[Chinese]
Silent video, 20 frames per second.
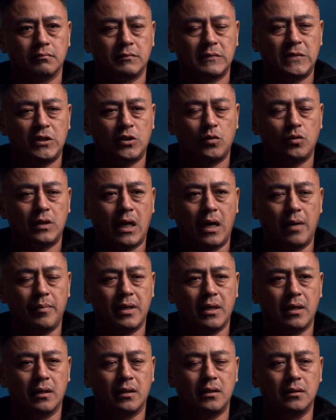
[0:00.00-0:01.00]
这种改
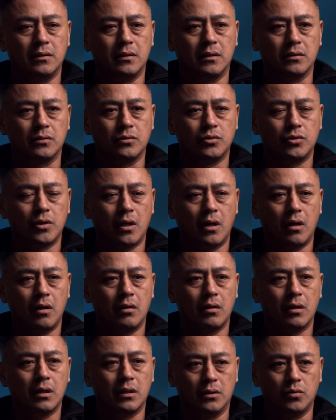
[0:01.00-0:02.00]
变可能需
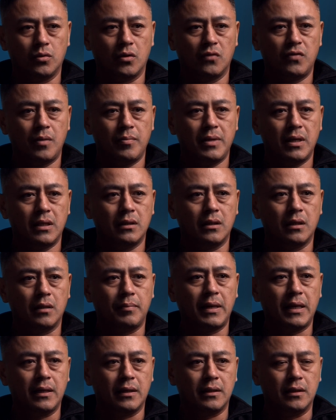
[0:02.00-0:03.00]
要很多方面的
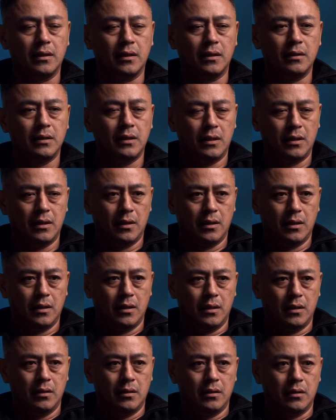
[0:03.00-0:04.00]
配合。
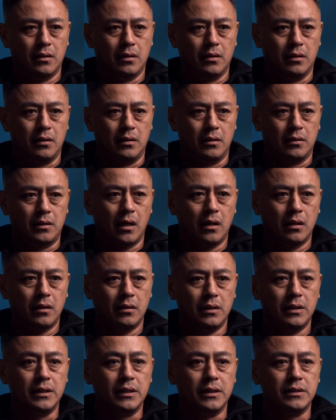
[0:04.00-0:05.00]
呃，
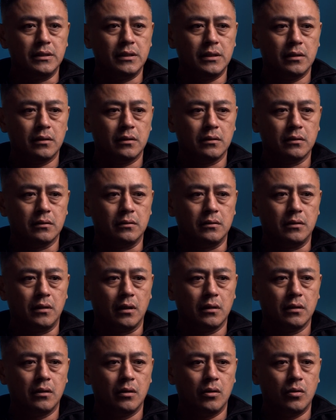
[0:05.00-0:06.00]
当理性
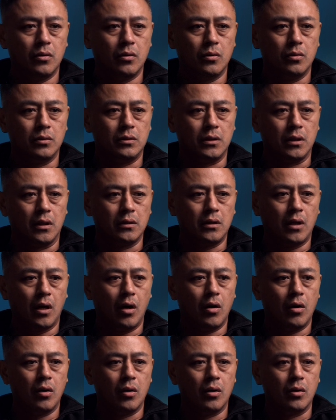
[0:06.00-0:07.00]
能够得到
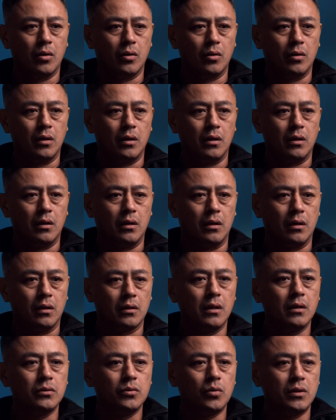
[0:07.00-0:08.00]
呃
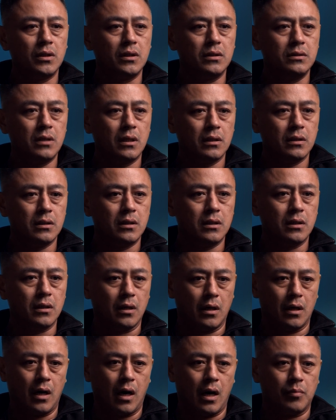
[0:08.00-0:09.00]
更多的认
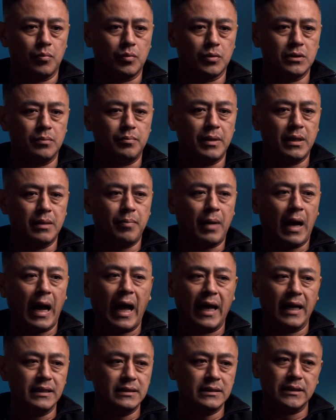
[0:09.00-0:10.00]
可，而不是被
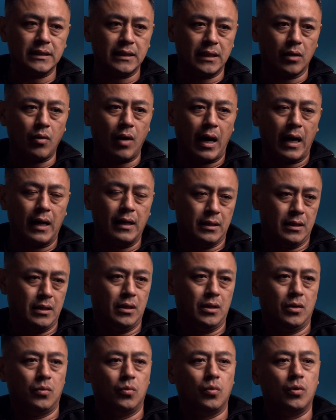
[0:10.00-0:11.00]
排挤的话，
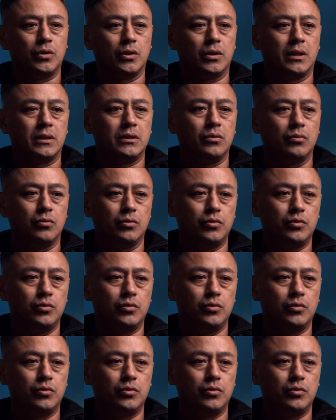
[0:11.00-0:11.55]
我觉得这种